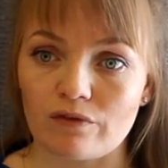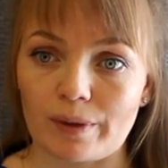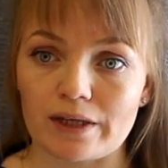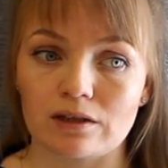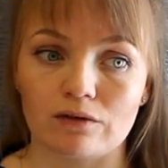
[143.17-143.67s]
в
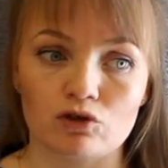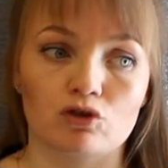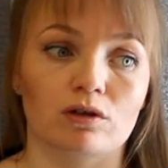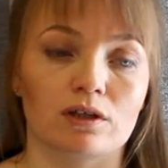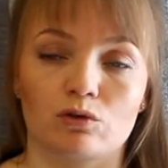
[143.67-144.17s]
плане того,
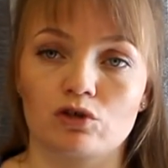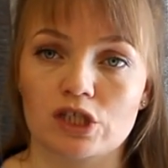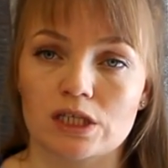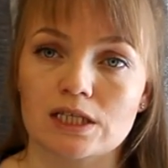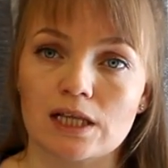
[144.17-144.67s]
что когда
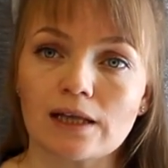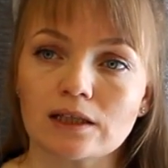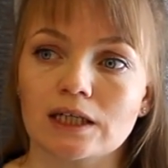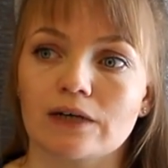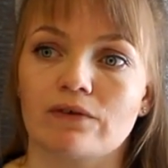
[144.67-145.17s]
хочется
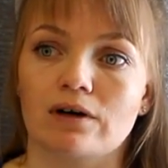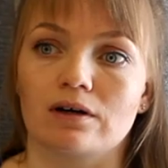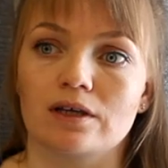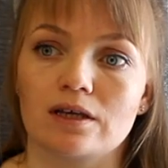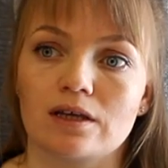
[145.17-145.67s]

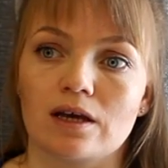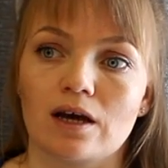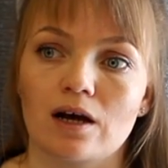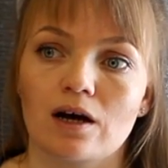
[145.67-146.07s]
сладкого, и